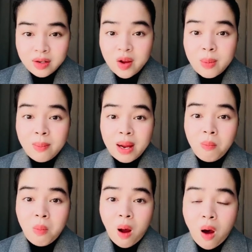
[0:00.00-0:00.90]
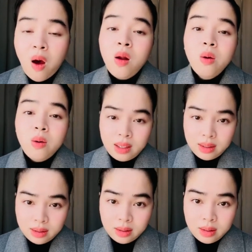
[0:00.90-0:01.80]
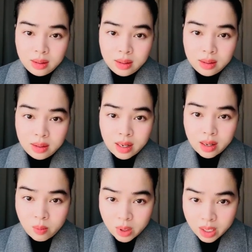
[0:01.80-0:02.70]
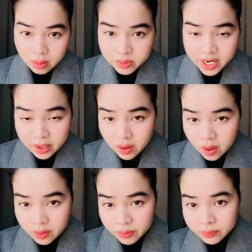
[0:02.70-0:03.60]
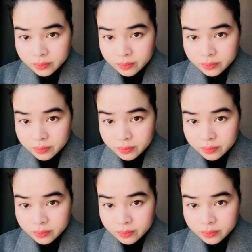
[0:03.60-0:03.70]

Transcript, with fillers: nếu mà mai bỏ luôn á là đúng với cộng sản rồi